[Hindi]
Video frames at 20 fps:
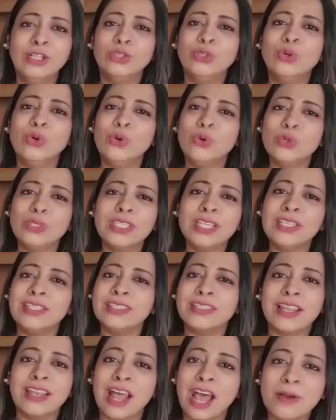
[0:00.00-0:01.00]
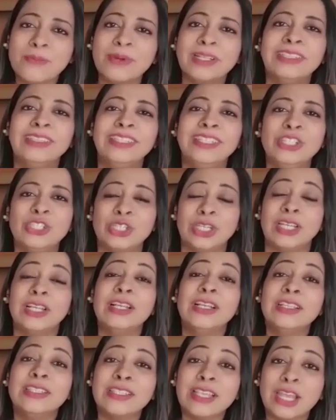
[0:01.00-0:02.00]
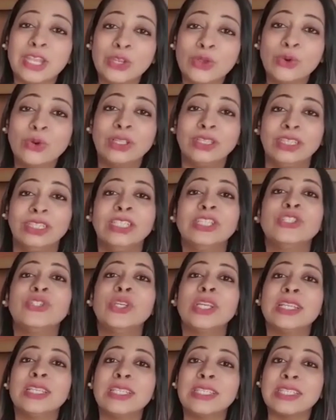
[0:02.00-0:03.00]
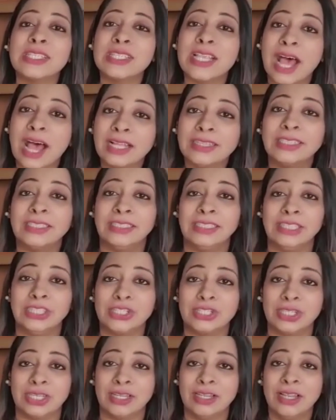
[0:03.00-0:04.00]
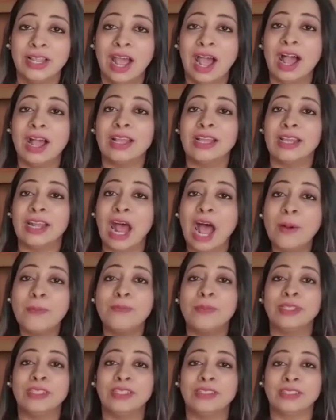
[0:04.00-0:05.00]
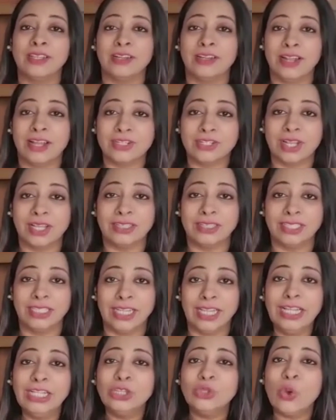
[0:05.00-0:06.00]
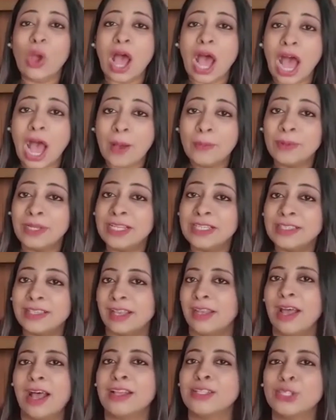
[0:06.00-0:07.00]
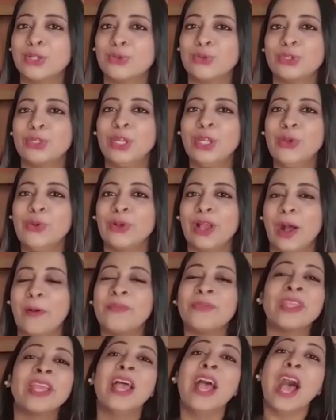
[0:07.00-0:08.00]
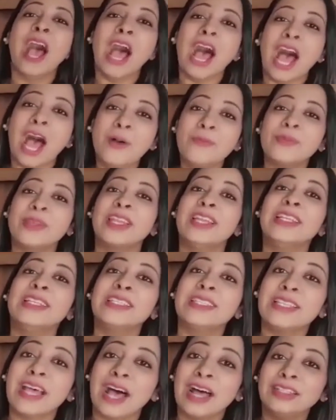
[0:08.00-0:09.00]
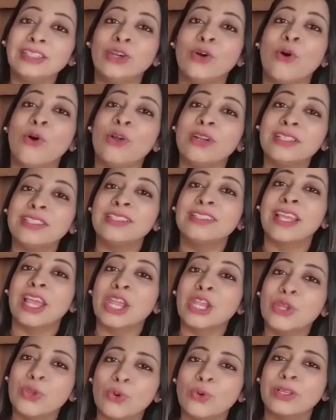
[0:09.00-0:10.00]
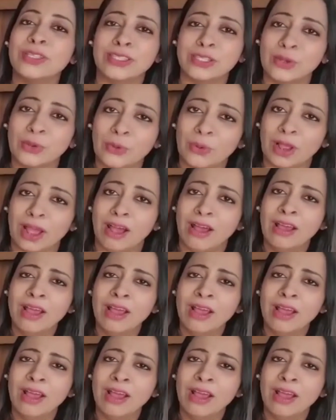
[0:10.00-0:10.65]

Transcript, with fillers: तो उसे सलाह मत दीजिए सहयोग दीजिए साथ दीजिए अगर आप मदद करना चाहते हैं तो आपकी सलाह से कुछ नहीं होगा आपके साथ और सहयोग से होगा